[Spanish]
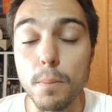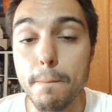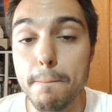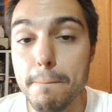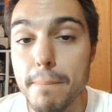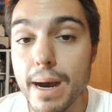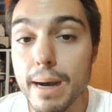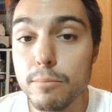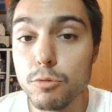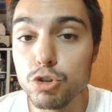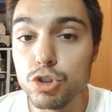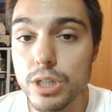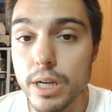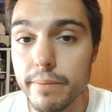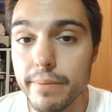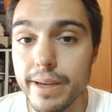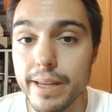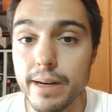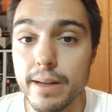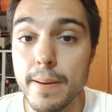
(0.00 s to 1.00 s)
vamos a
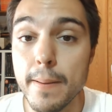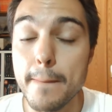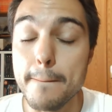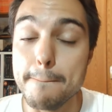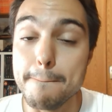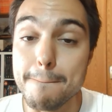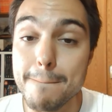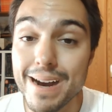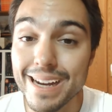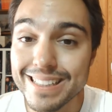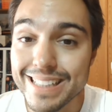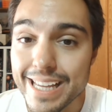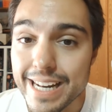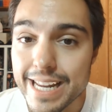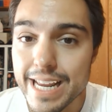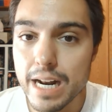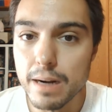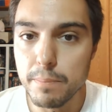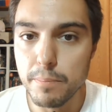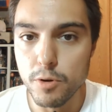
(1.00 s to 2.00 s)
ver
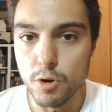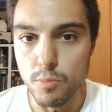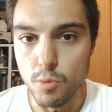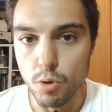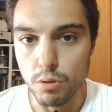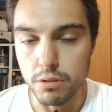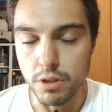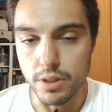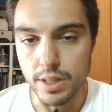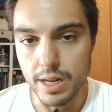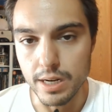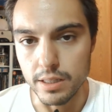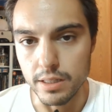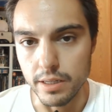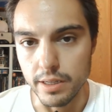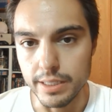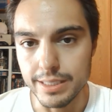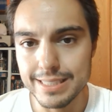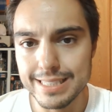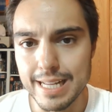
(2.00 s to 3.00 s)
material promocional
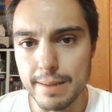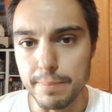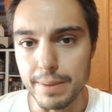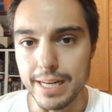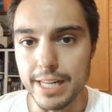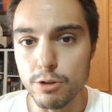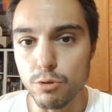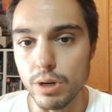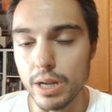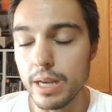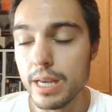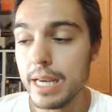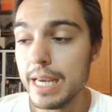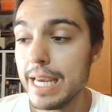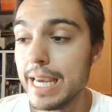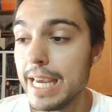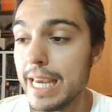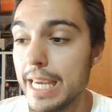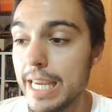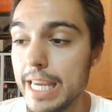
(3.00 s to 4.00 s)
de esta película.
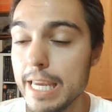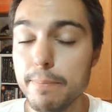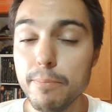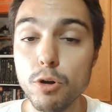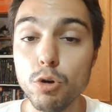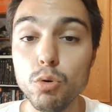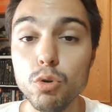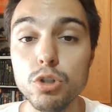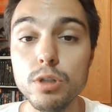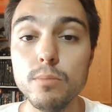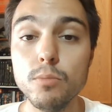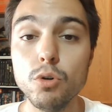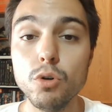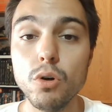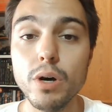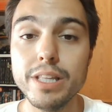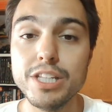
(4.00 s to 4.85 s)
Y por último, ha